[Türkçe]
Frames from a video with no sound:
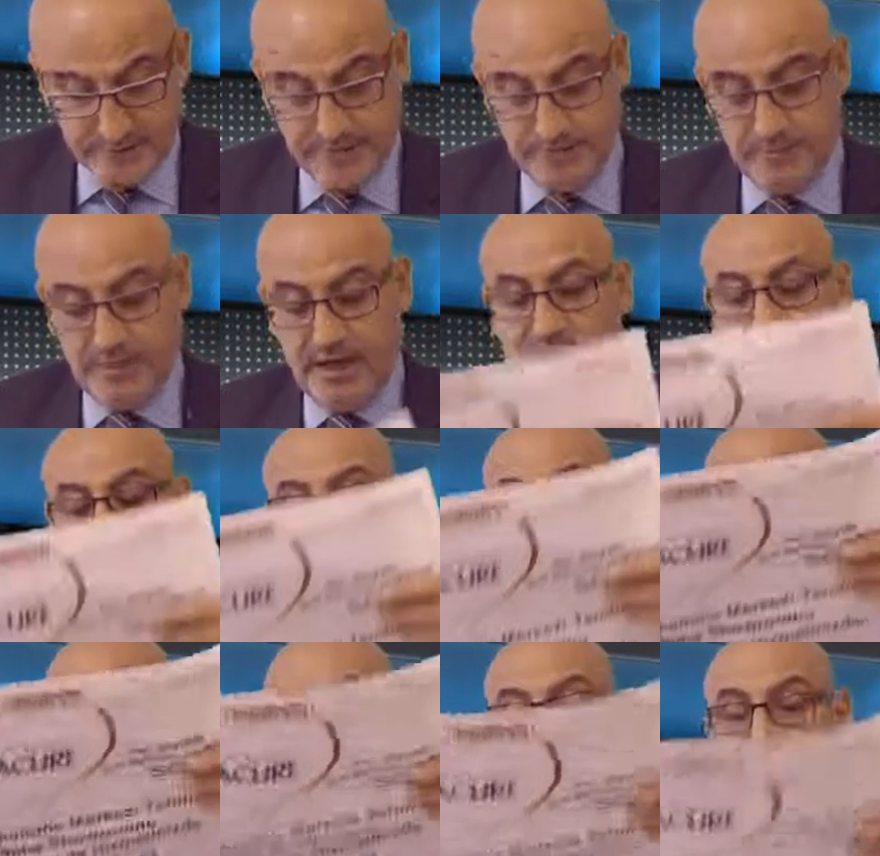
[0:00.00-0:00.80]

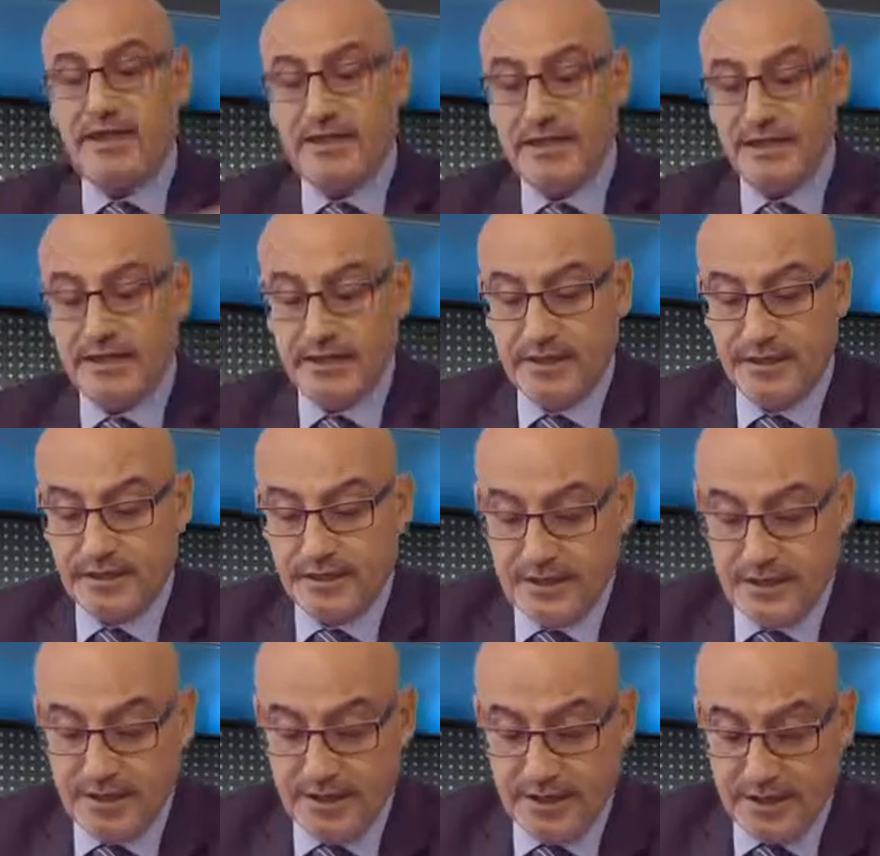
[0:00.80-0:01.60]
manşetinde
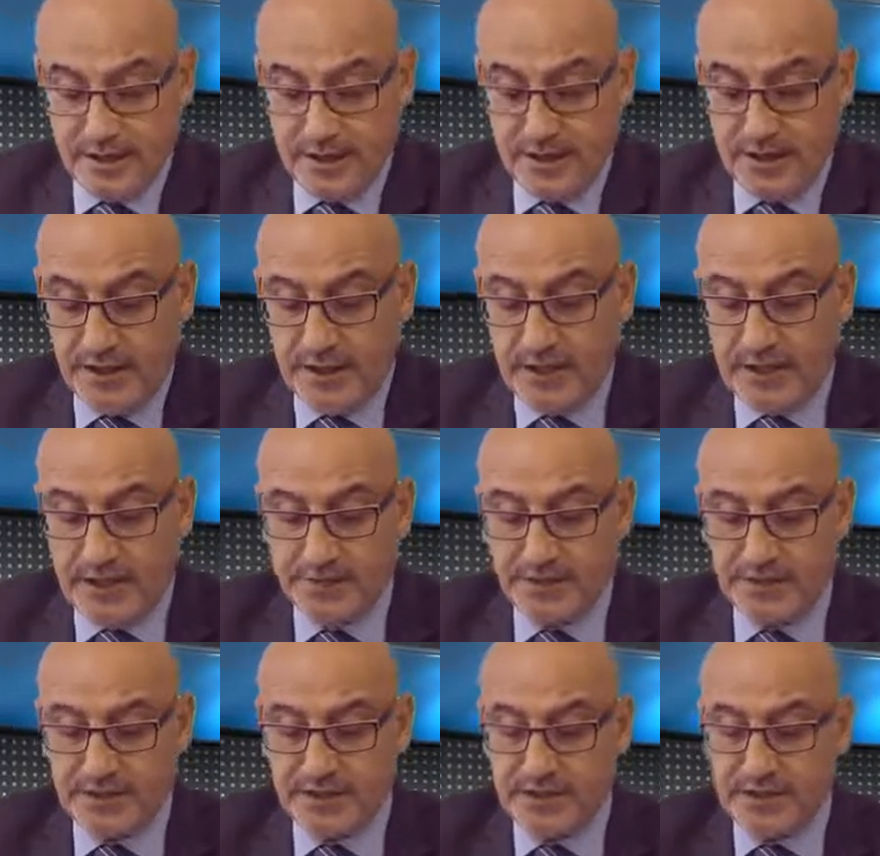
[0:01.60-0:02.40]

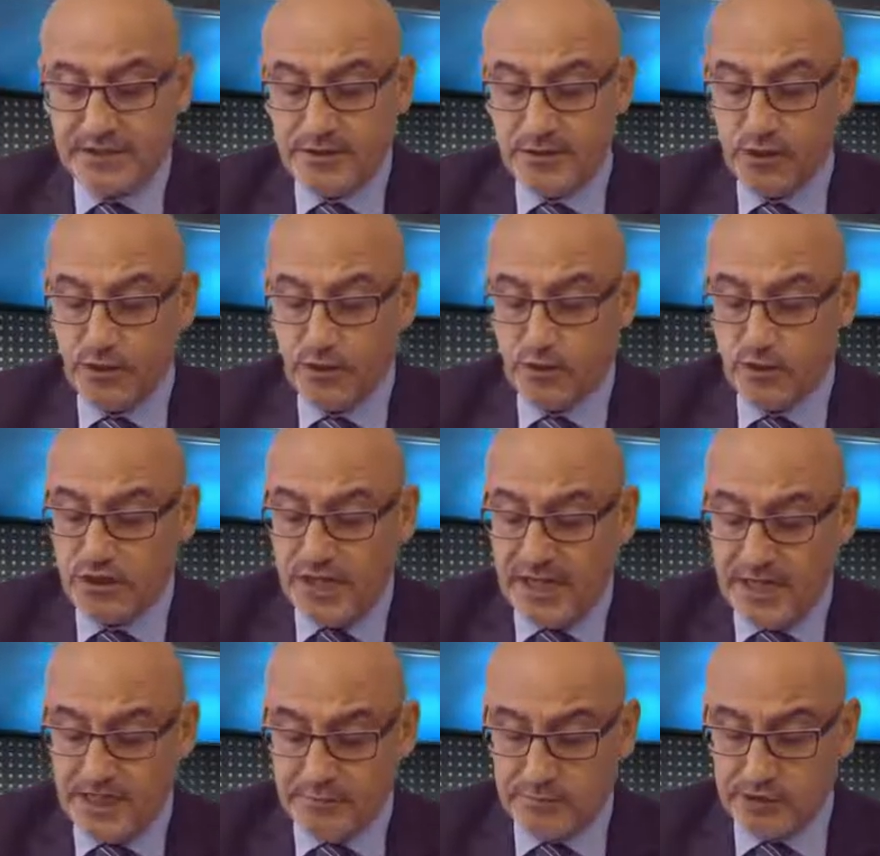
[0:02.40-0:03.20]
ilimizin yüzde
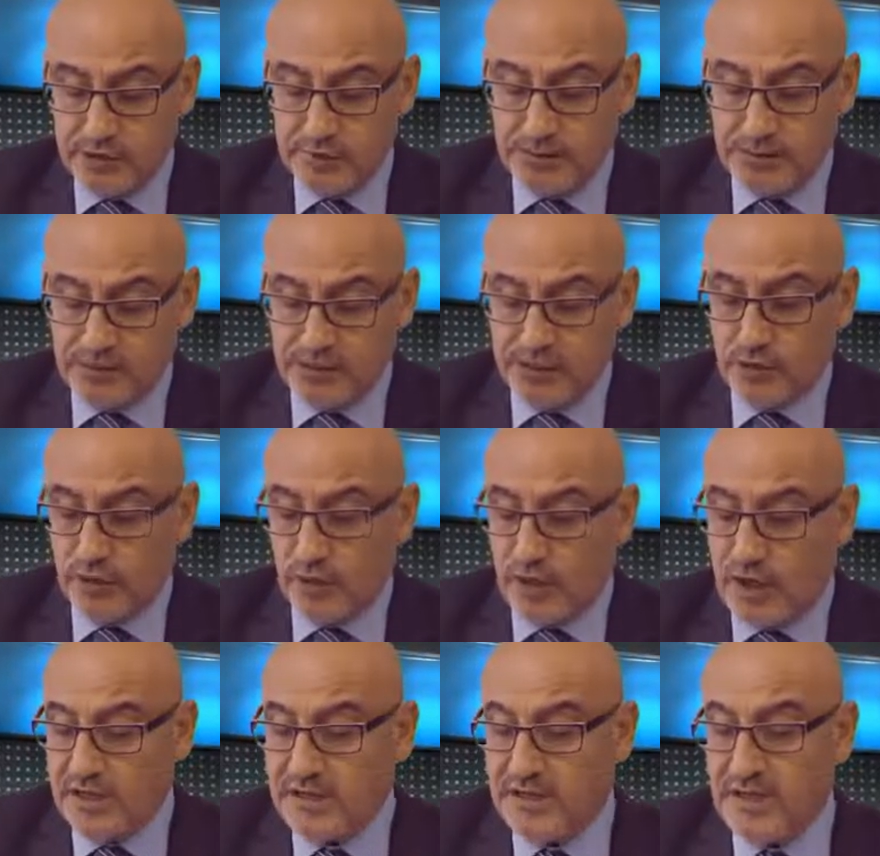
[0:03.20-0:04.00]
%65'i
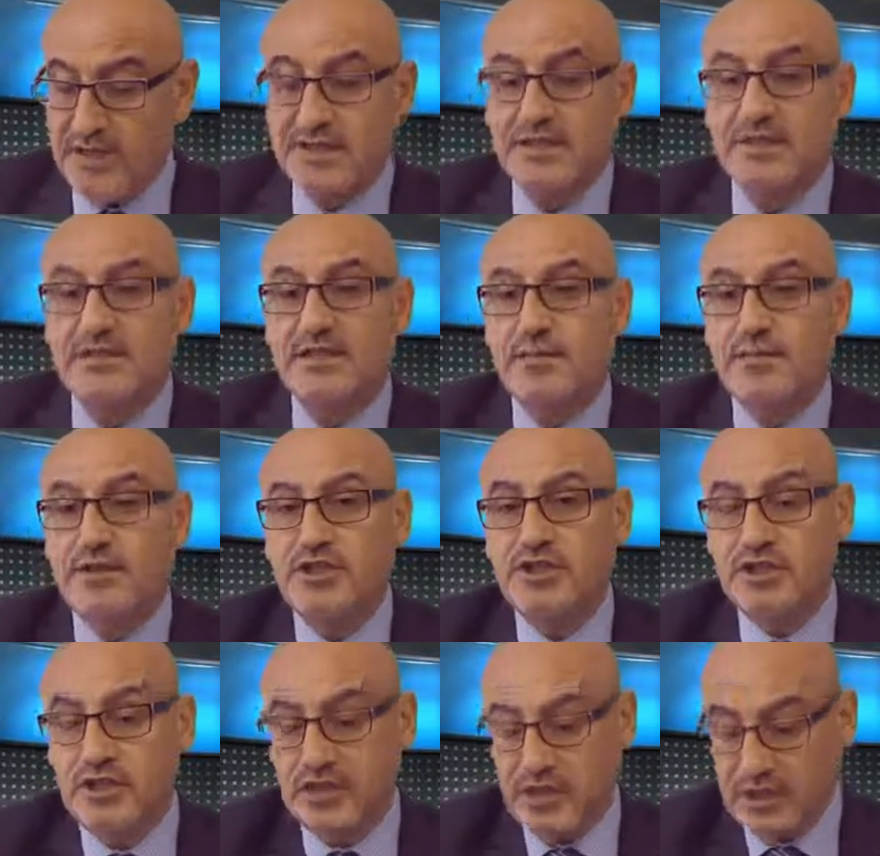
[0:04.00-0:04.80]
doğal gazlı
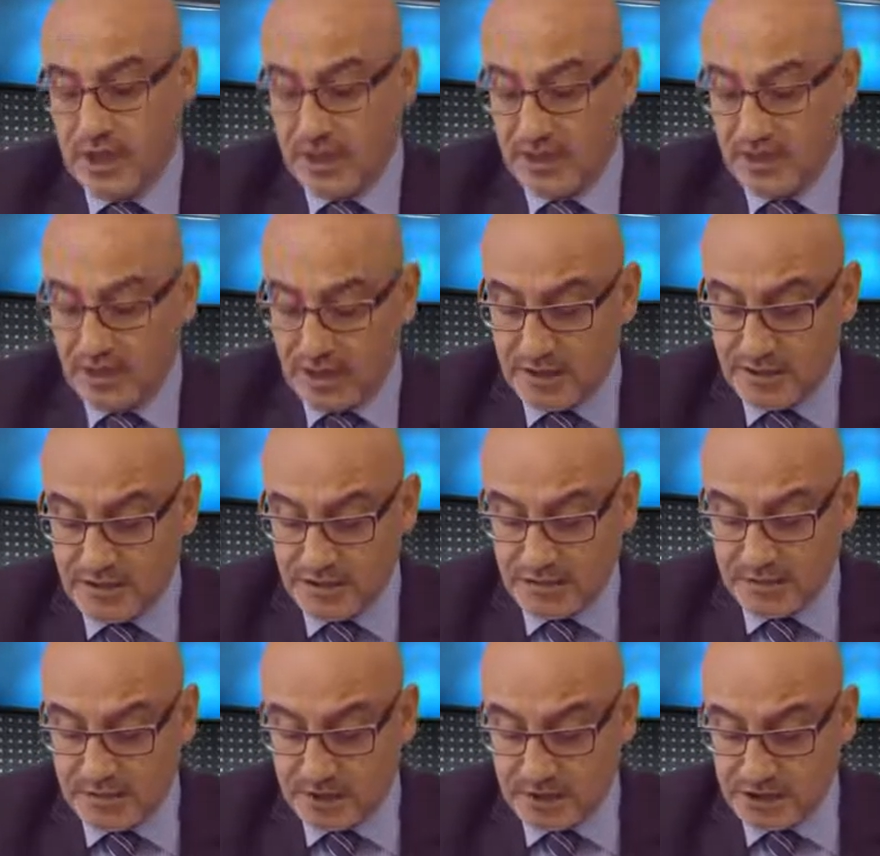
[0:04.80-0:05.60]
demiş
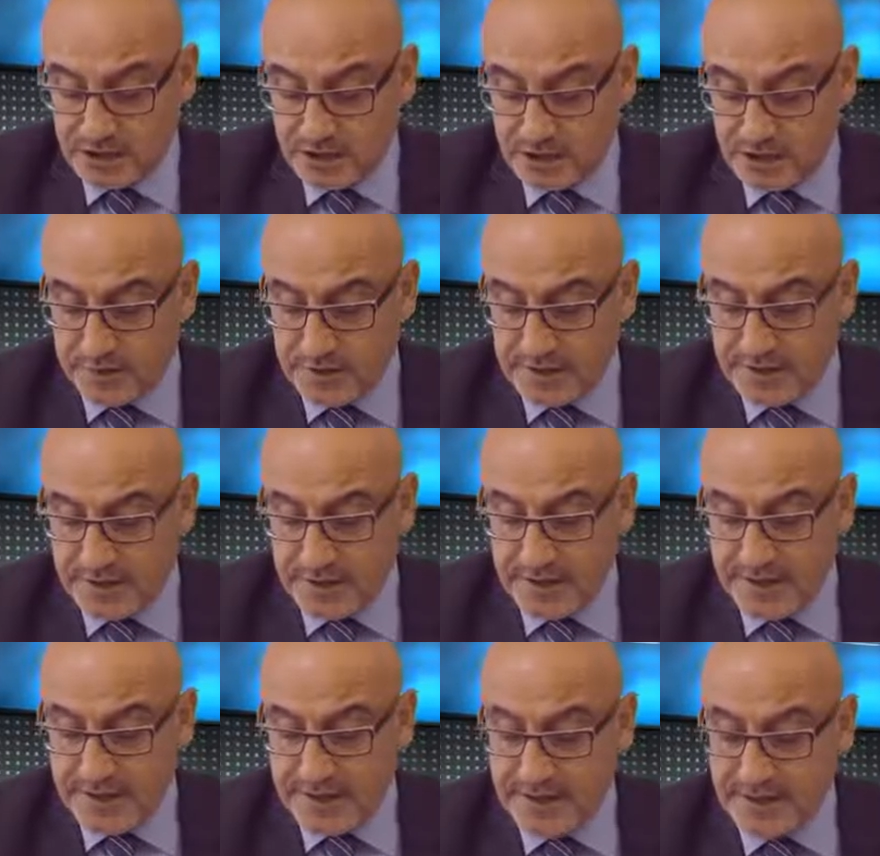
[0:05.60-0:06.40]
Karkaz'dan açıklama
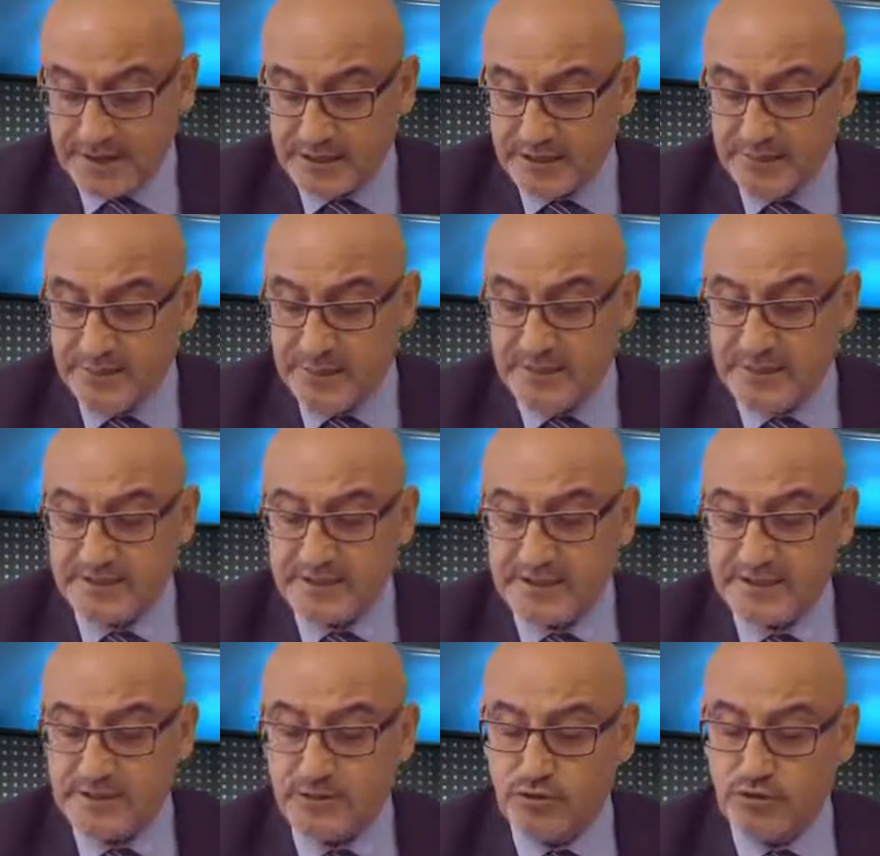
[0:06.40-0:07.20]
geldi. Enerji
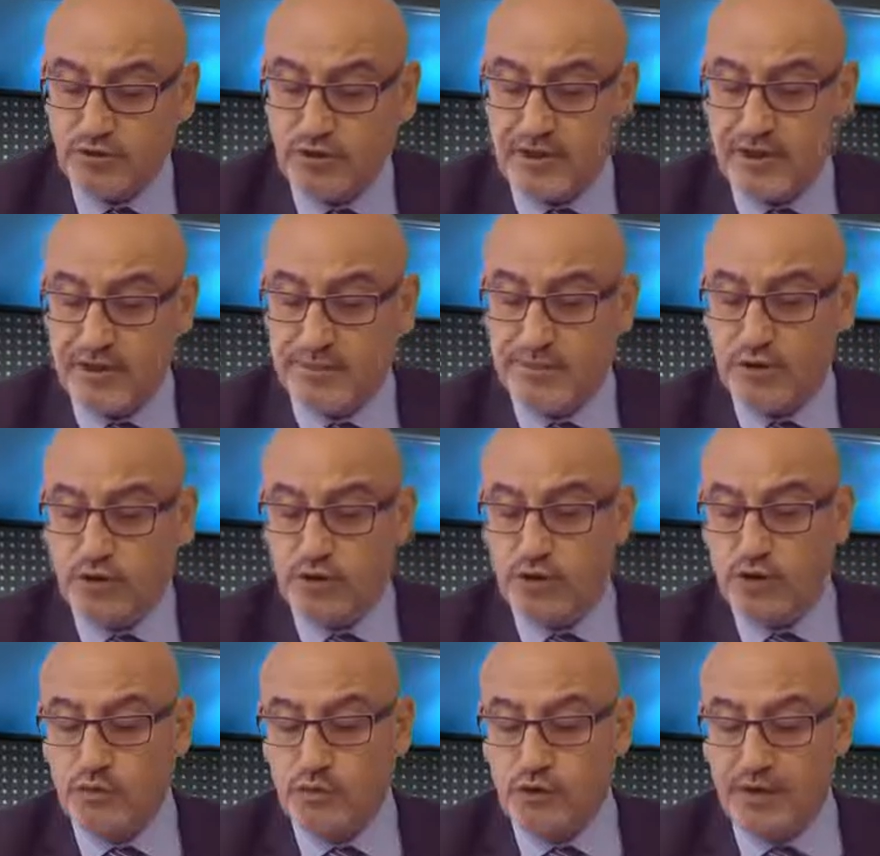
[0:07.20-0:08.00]
Piyasası Düzenleme
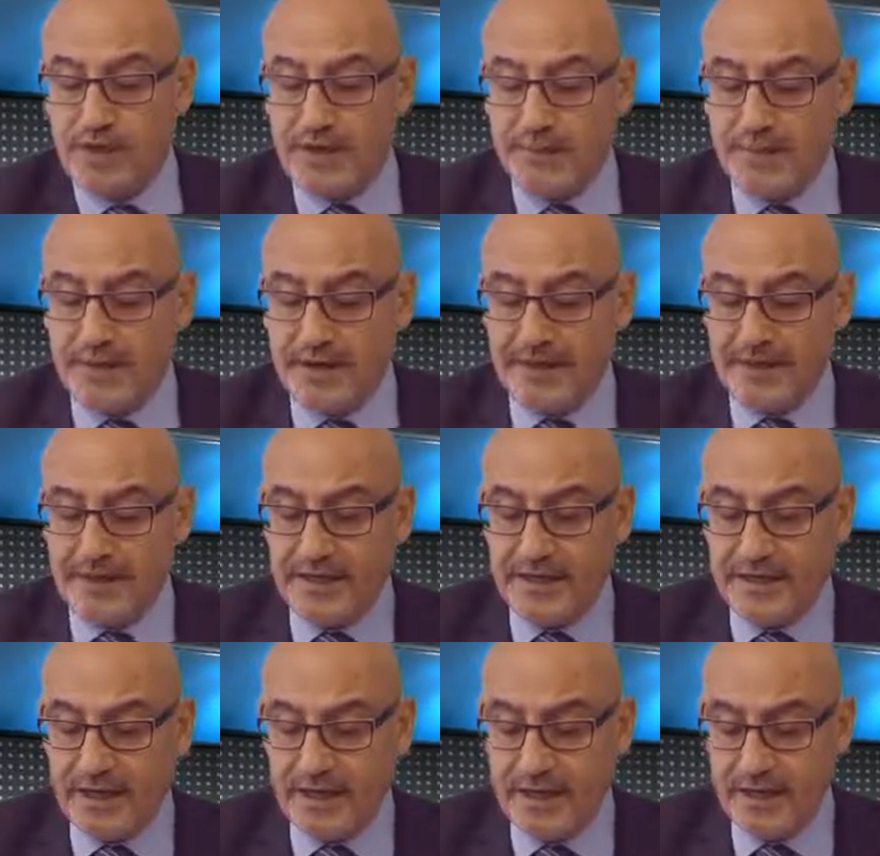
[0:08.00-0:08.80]
Kurumu
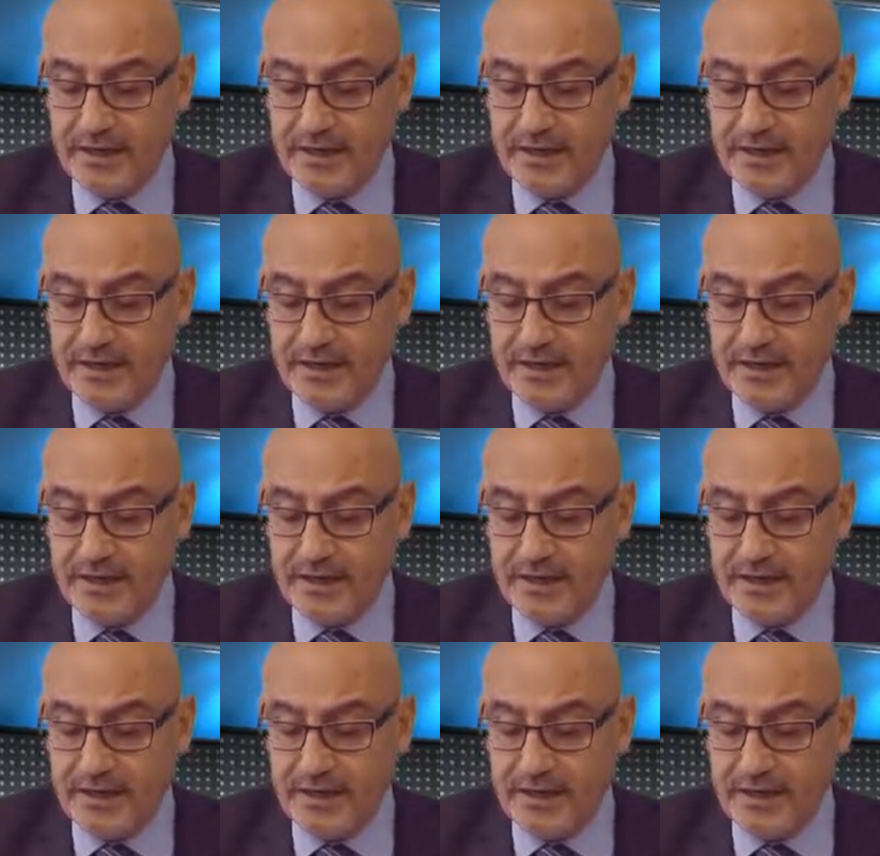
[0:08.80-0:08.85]
EPDK